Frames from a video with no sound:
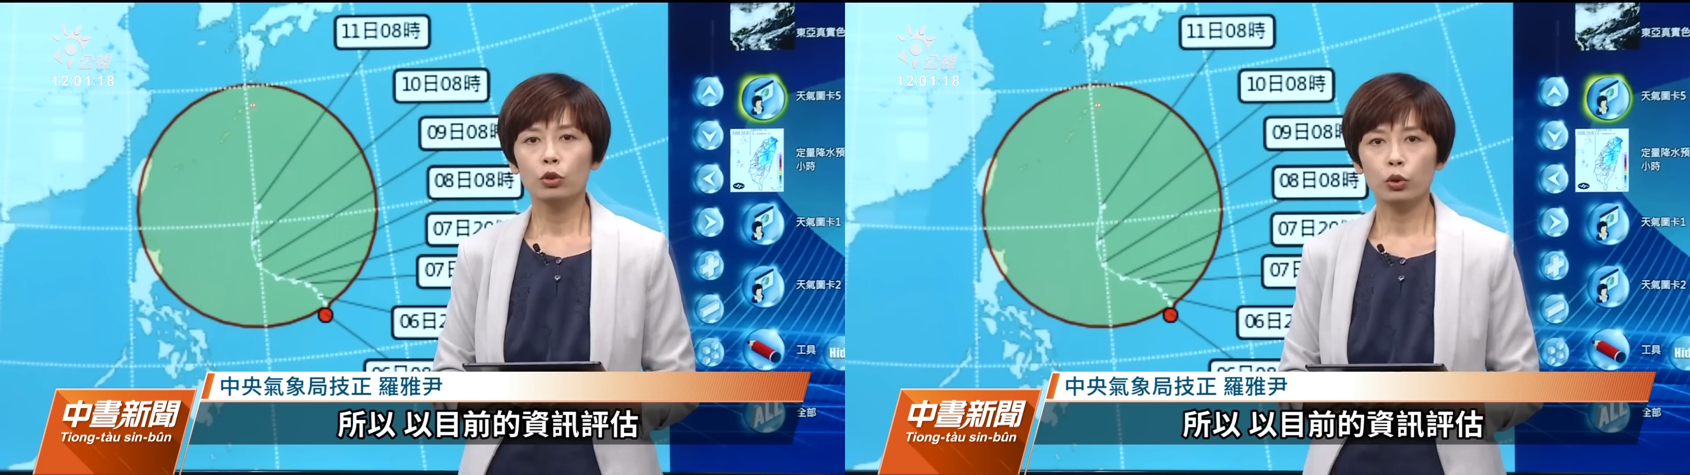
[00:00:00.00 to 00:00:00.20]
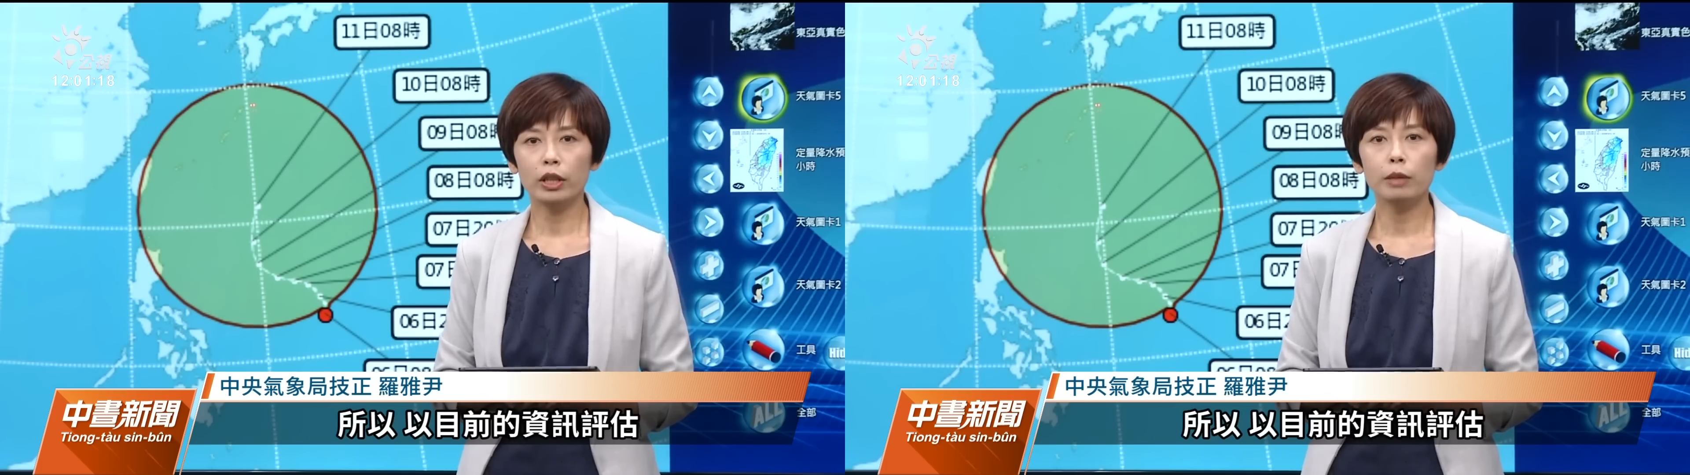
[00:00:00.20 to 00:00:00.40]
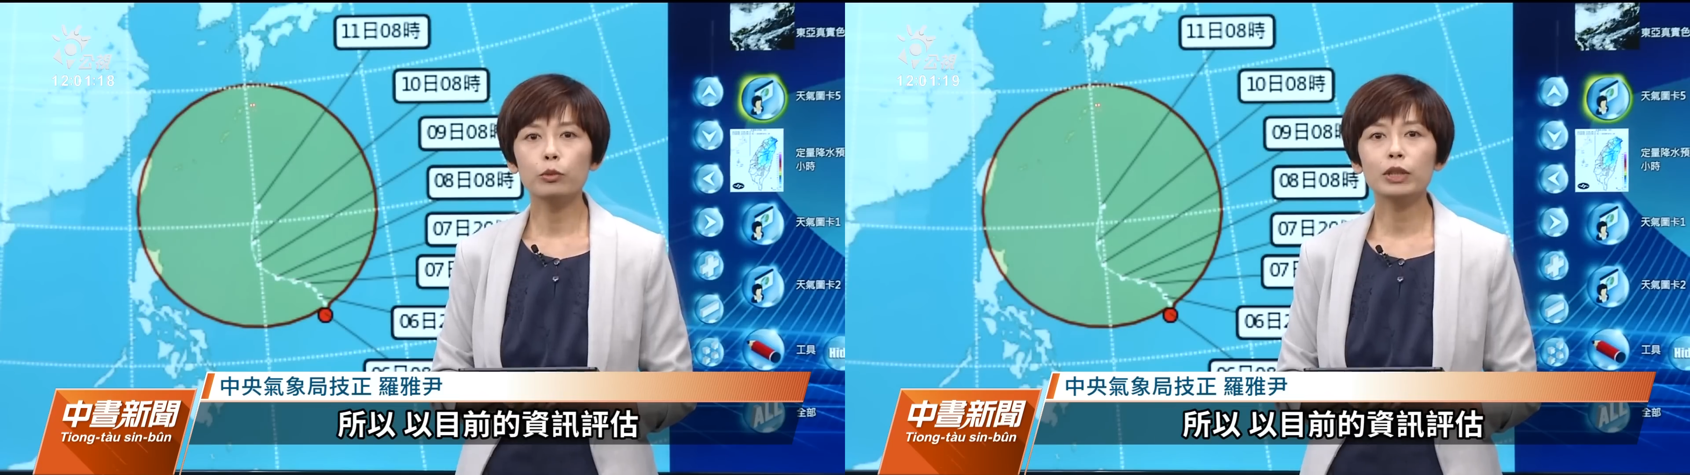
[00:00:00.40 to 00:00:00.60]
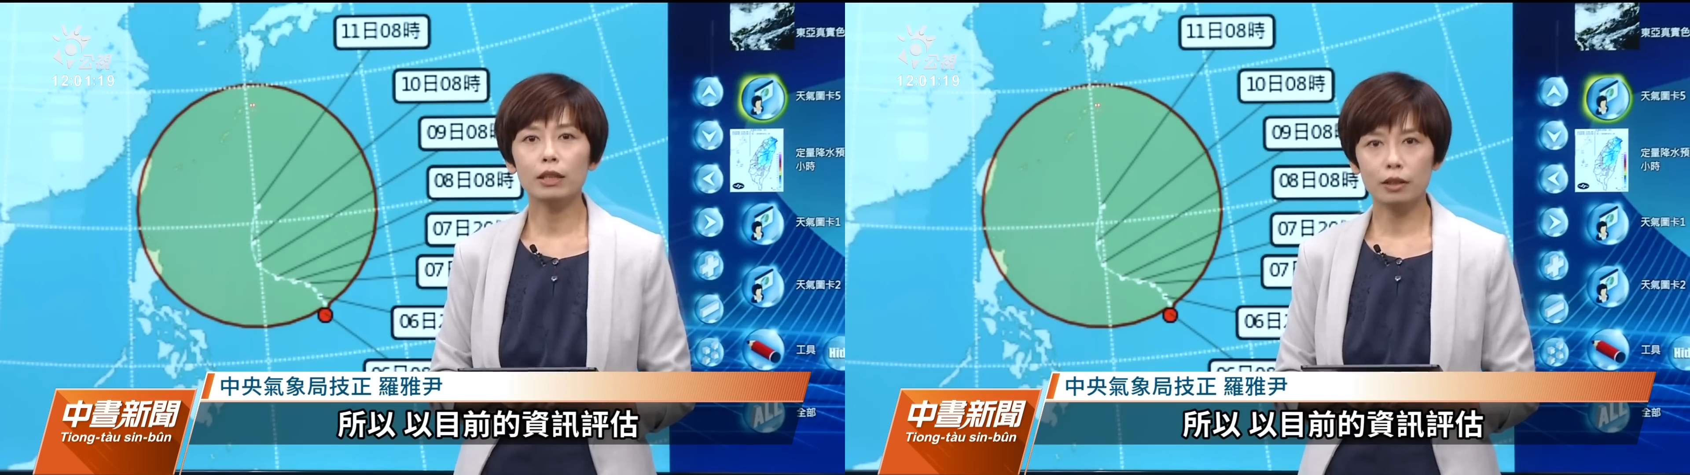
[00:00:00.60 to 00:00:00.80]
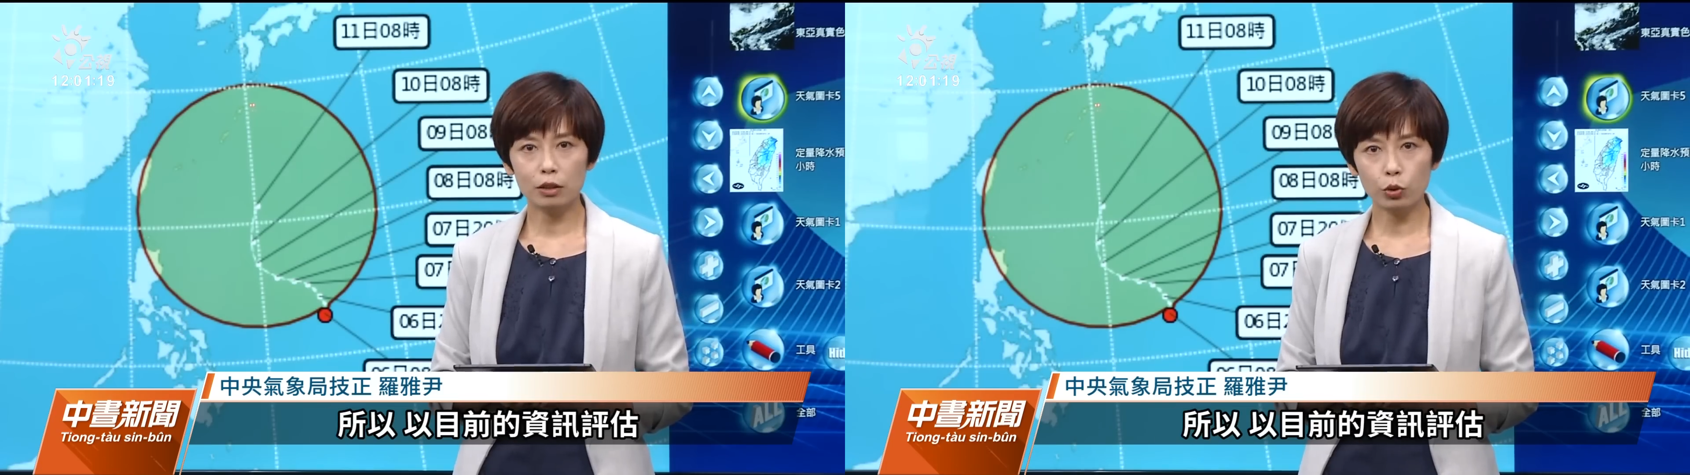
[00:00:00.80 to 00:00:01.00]
所以目
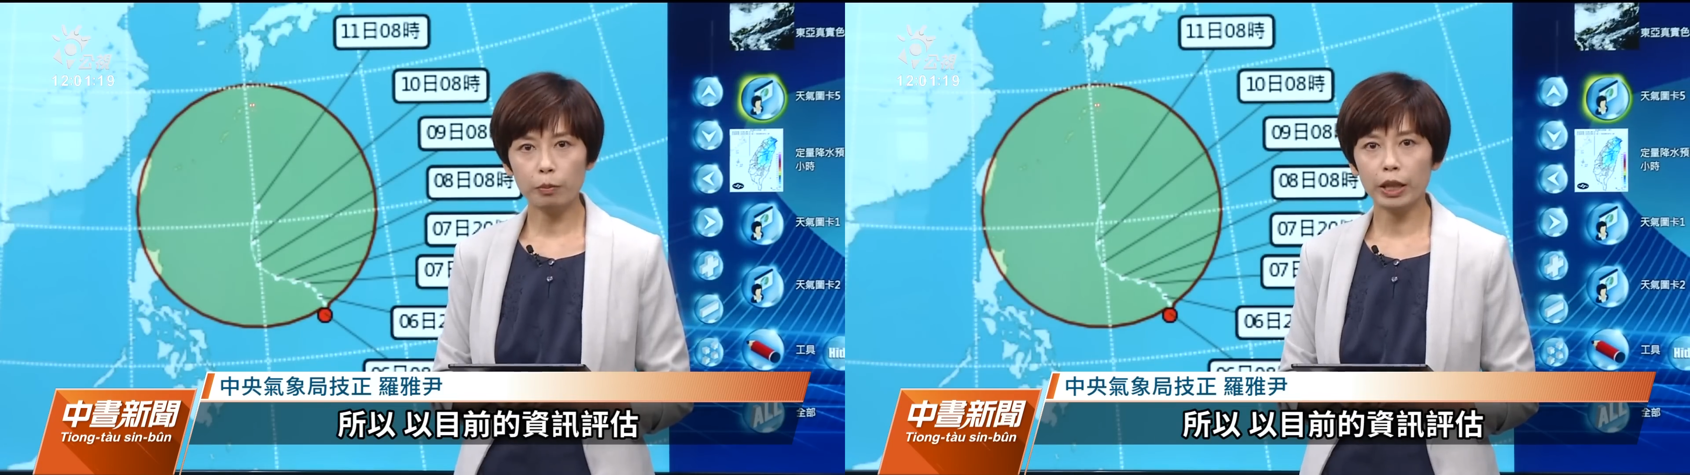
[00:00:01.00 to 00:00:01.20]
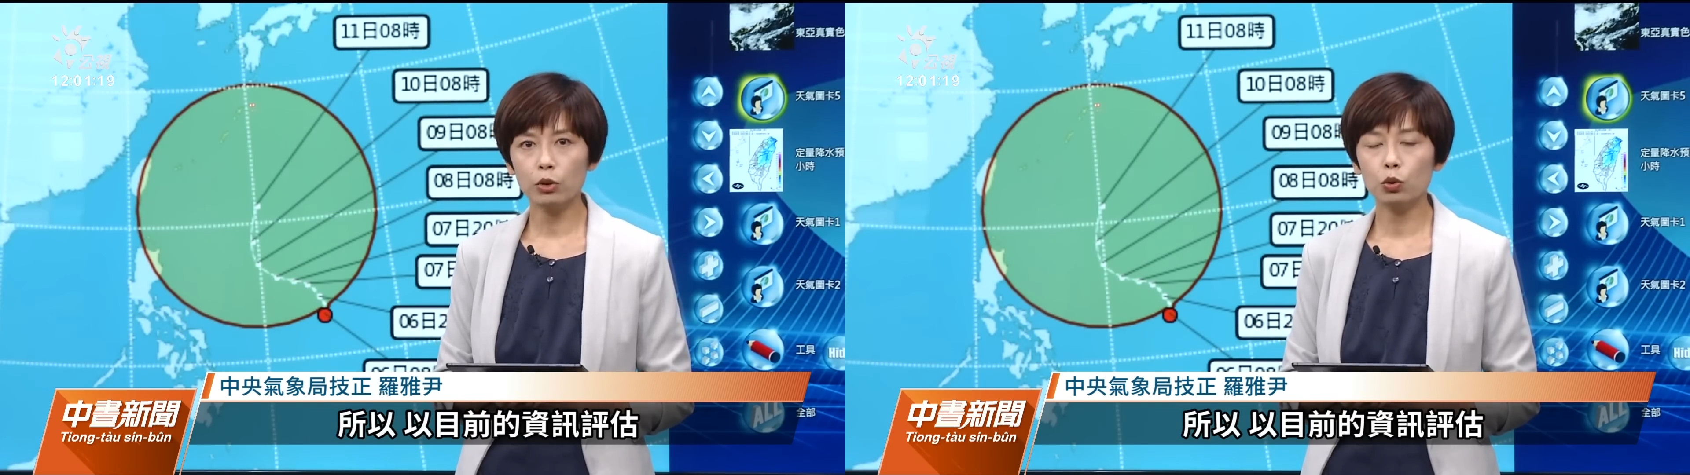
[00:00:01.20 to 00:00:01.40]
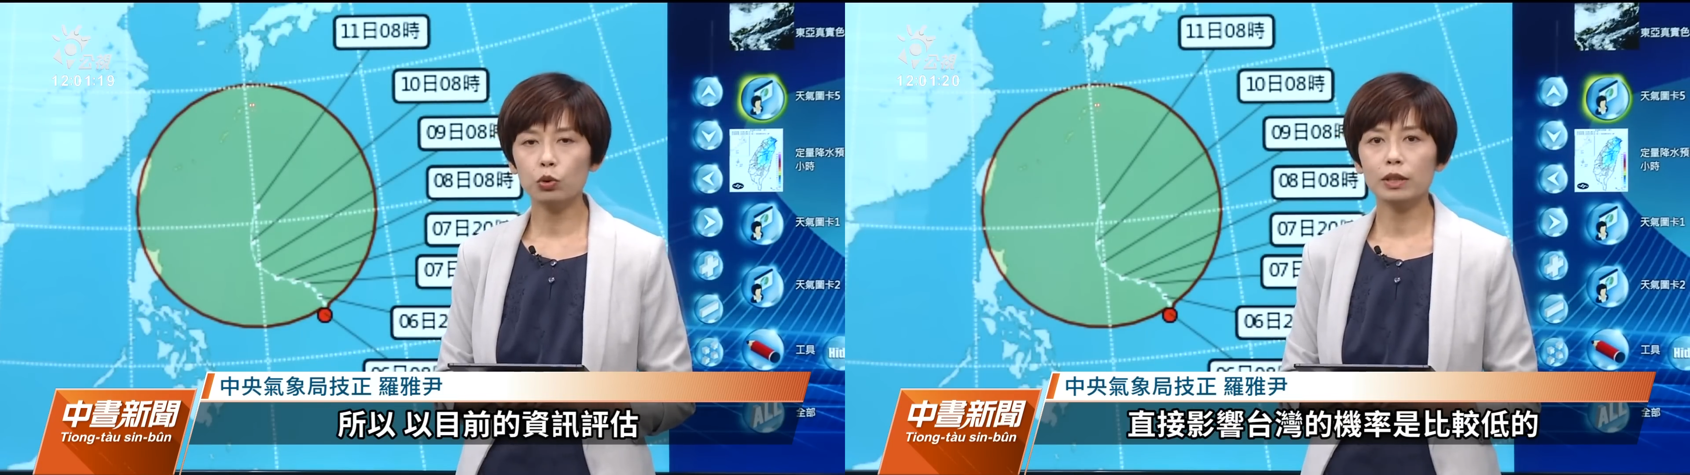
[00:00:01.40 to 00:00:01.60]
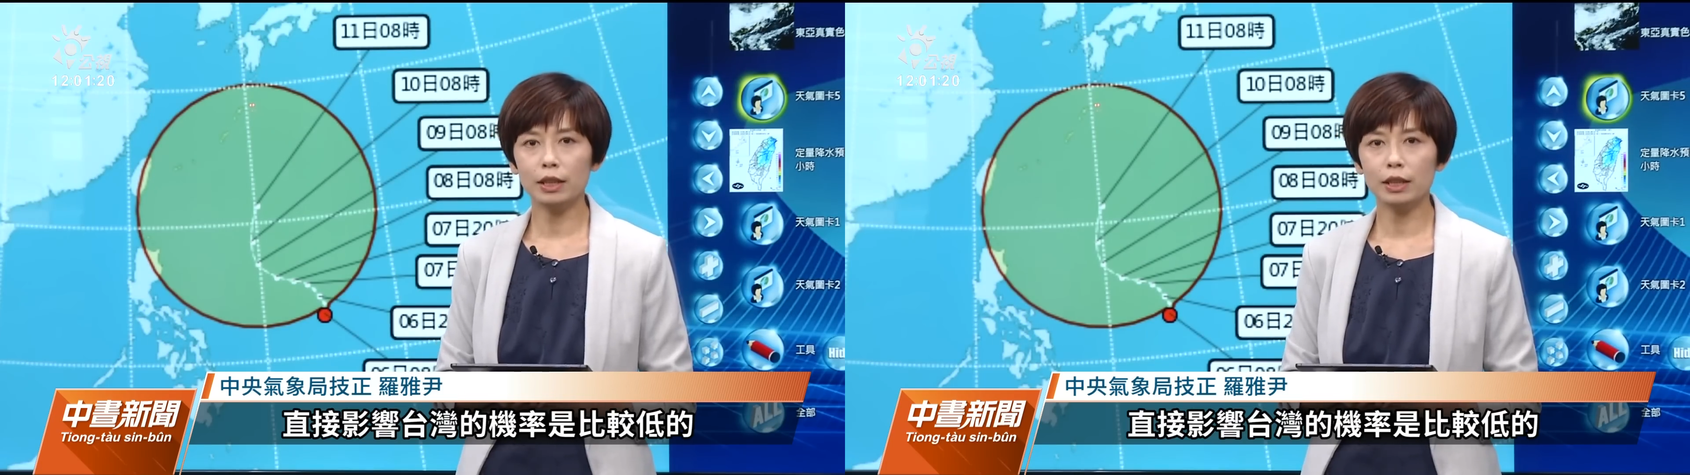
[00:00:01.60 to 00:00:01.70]
前的资讯评估，